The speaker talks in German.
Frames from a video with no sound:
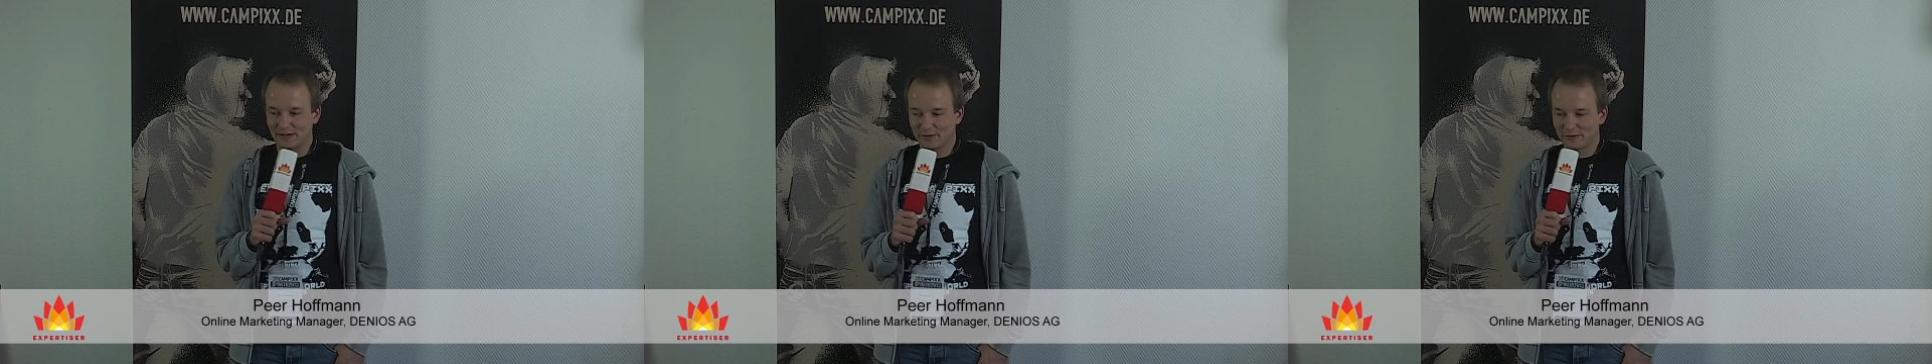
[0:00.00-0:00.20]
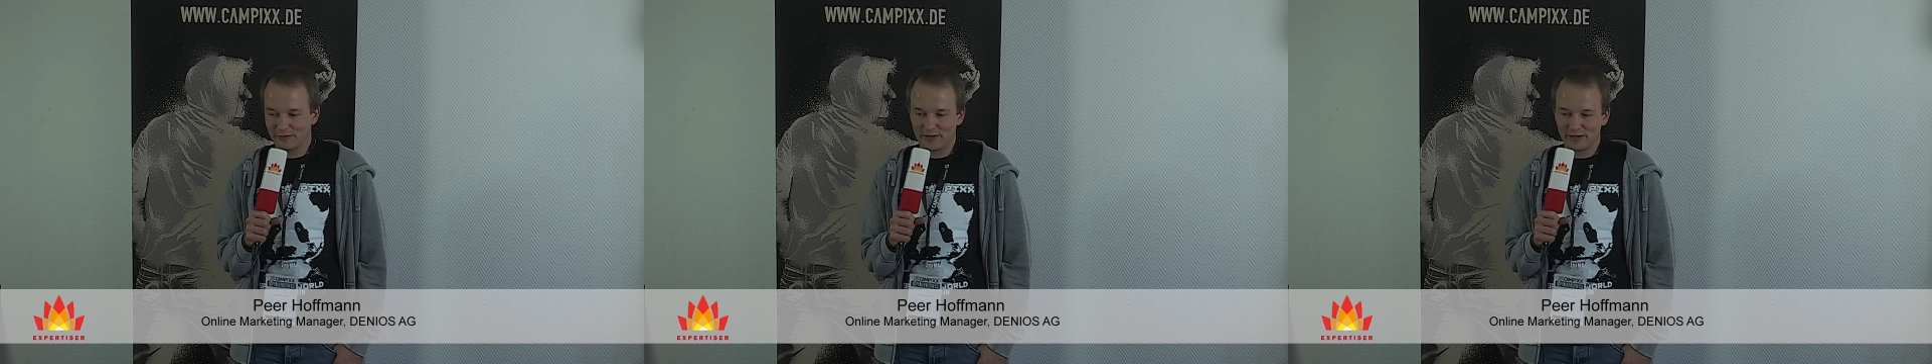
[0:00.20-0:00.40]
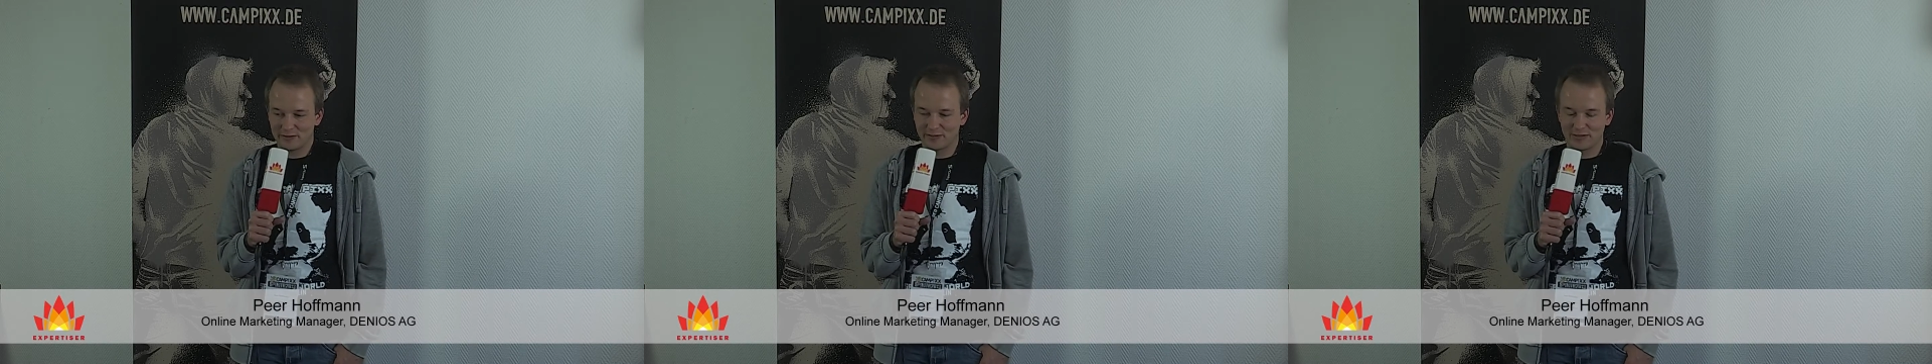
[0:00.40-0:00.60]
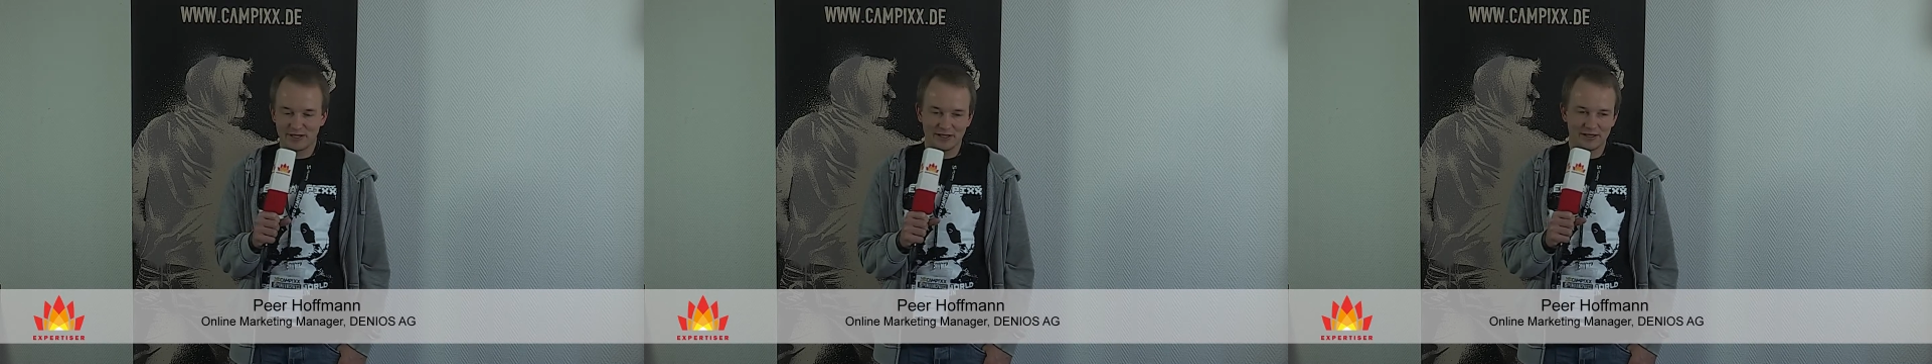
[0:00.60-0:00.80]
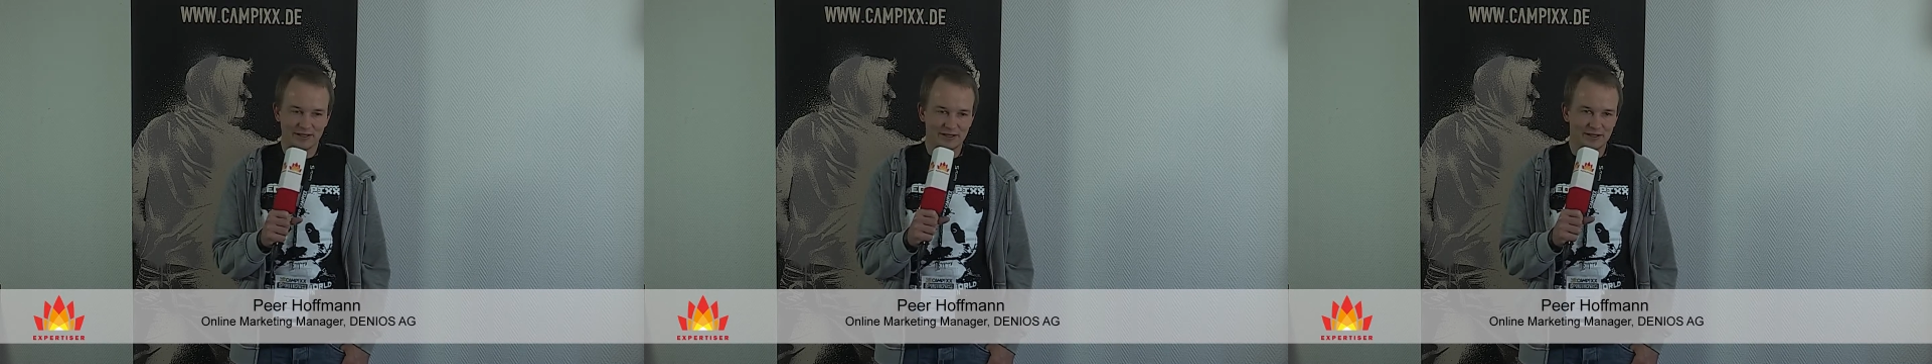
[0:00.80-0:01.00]
fällt
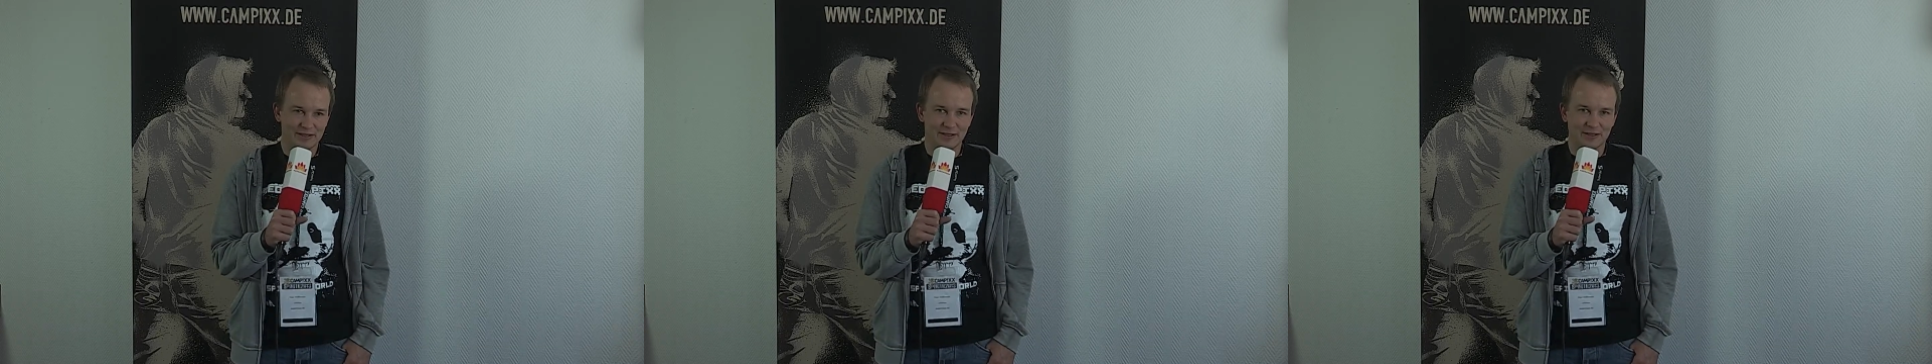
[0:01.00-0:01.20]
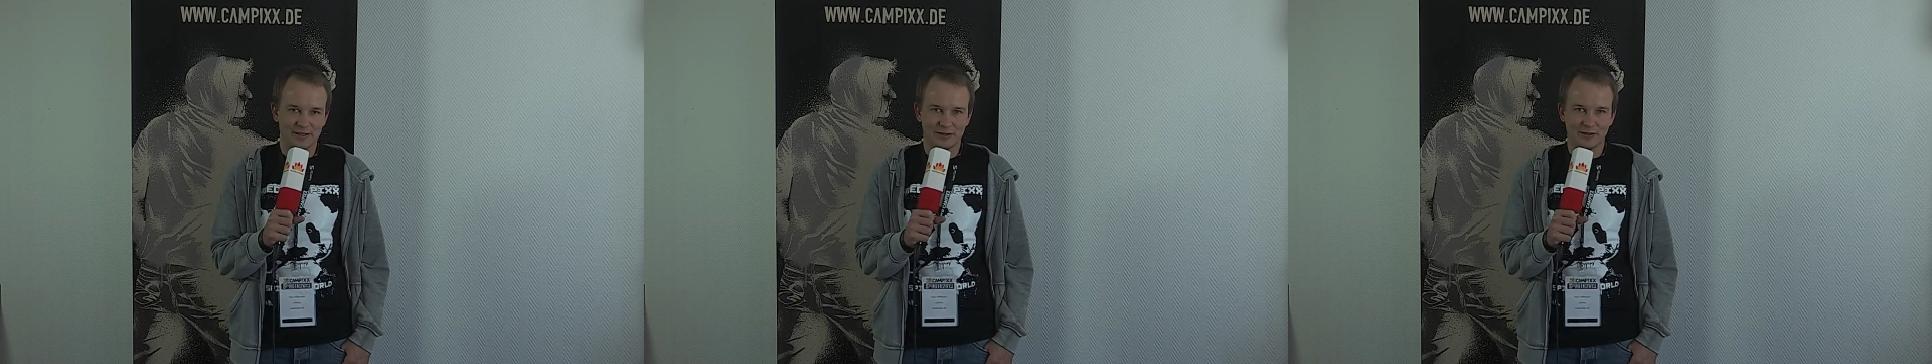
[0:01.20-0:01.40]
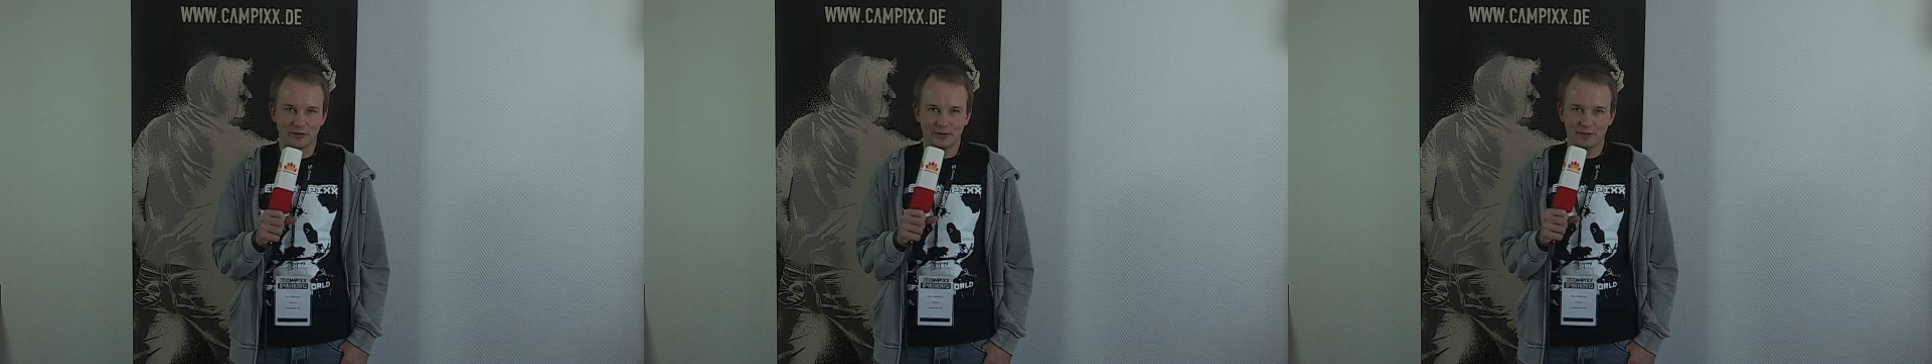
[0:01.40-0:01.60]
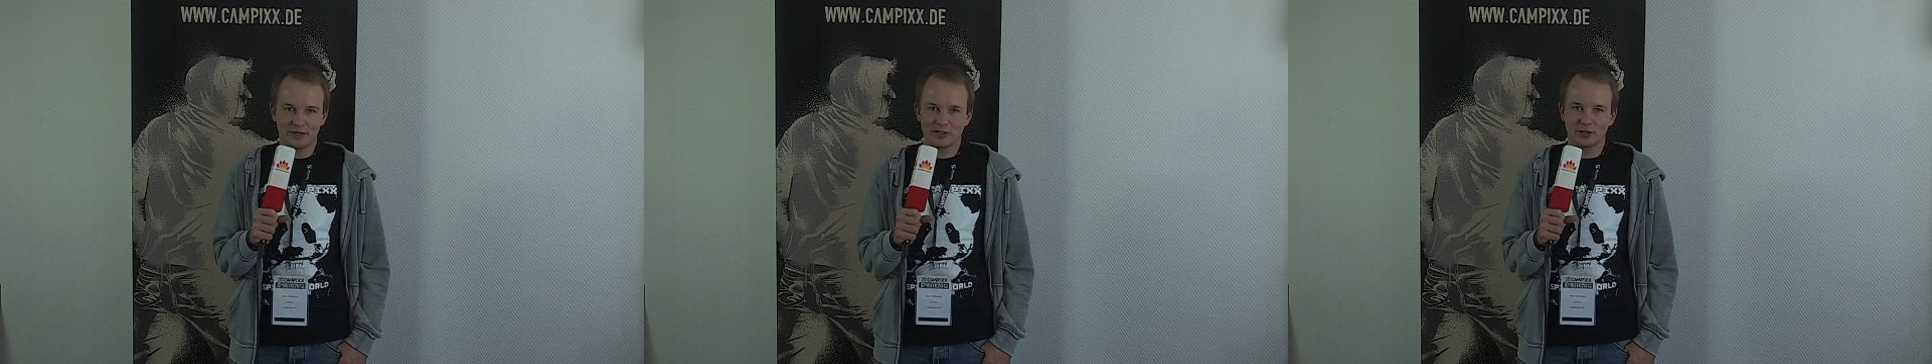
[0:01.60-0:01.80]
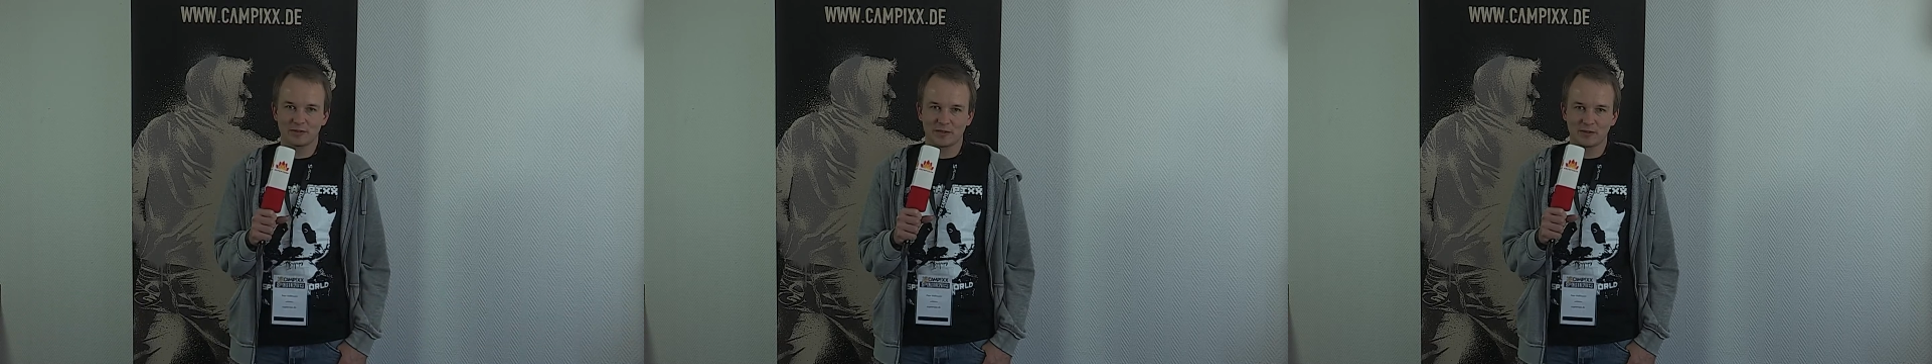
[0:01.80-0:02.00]
mir
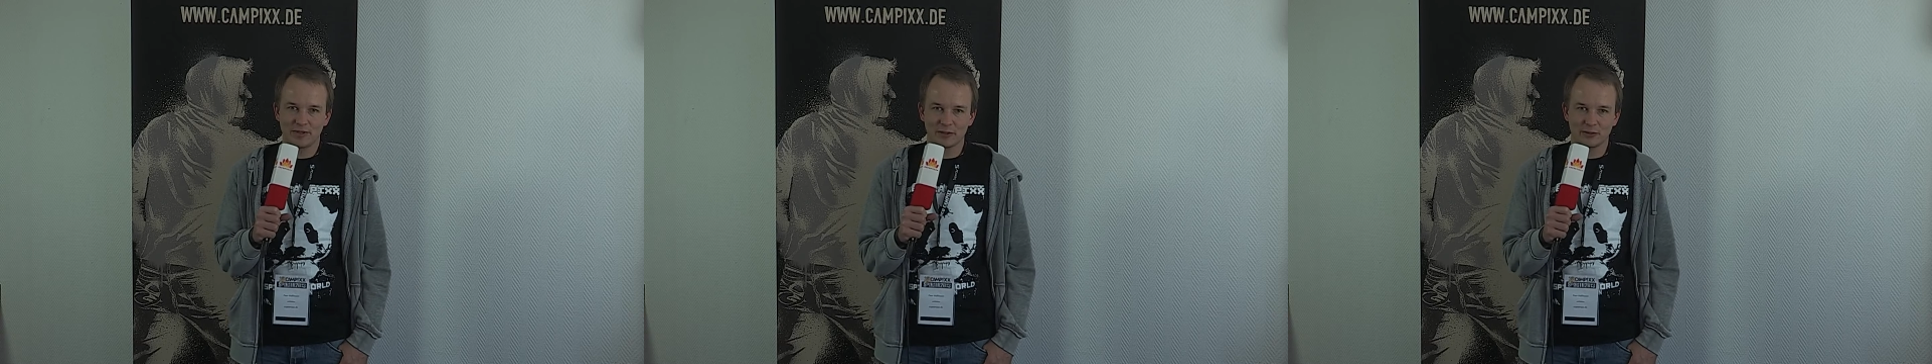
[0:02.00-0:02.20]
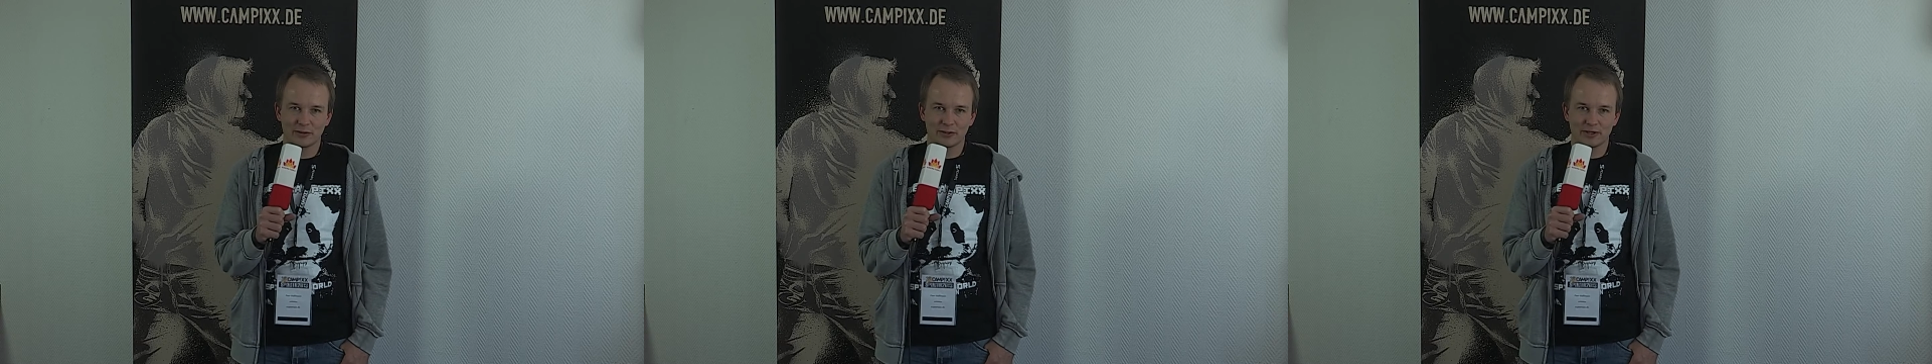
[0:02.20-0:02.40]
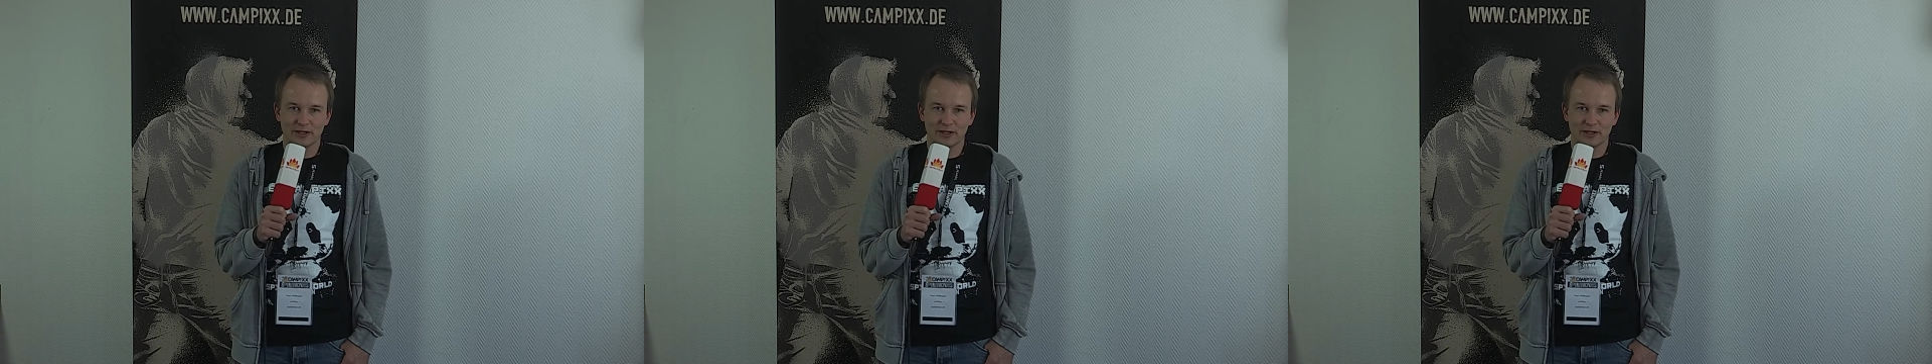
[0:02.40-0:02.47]
On-Page-Optimierung,